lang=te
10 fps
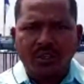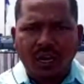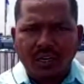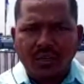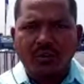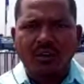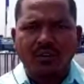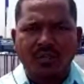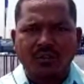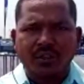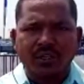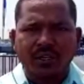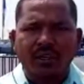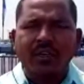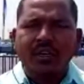వెళ్ళనుంది అక్కడ కూడా
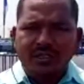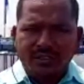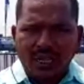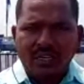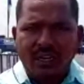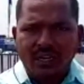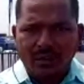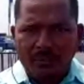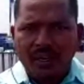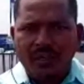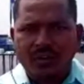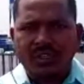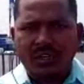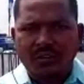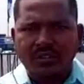ఉన్నటువంటి స్థానిక
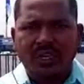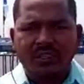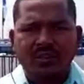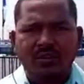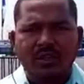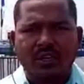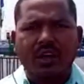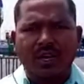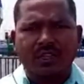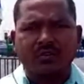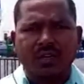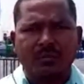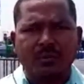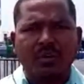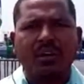ఎమ్మెల్యే ఎవరైతే రవీంద్రనాథ్ రెడ్డి ఉన్నారో
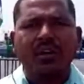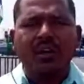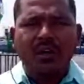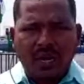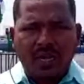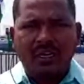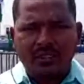ఆయన ఆధ్వర్యంలో